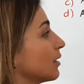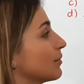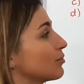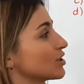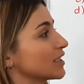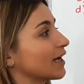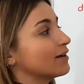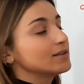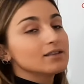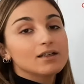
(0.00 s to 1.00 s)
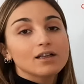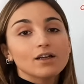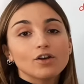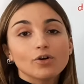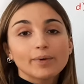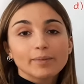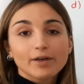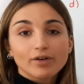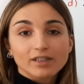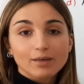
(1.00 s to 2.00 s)
Vamos allá. Lo
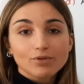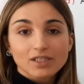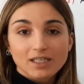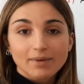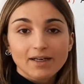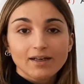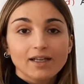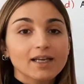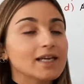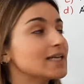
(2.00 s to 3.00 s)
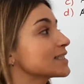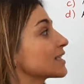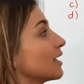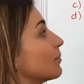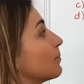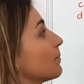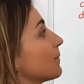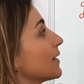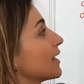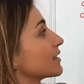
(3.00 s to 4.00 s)
primero que tenemos que saber es que el
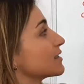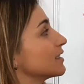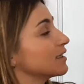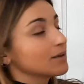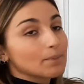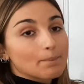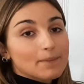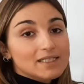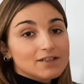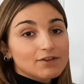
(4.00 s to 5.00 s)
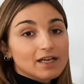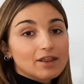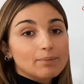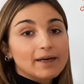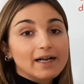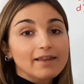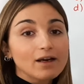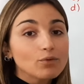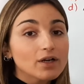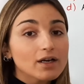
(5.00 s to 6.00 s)
pH más eficaz para
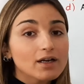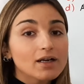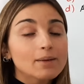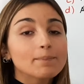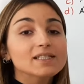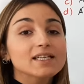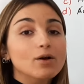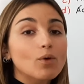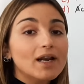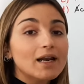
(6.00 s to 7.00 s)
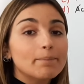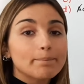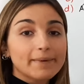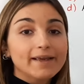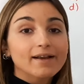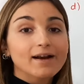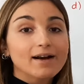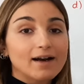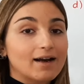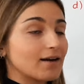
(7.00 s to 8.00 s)
cada uno va a ser igual al
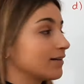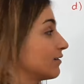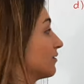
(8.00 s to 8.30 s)
pKa.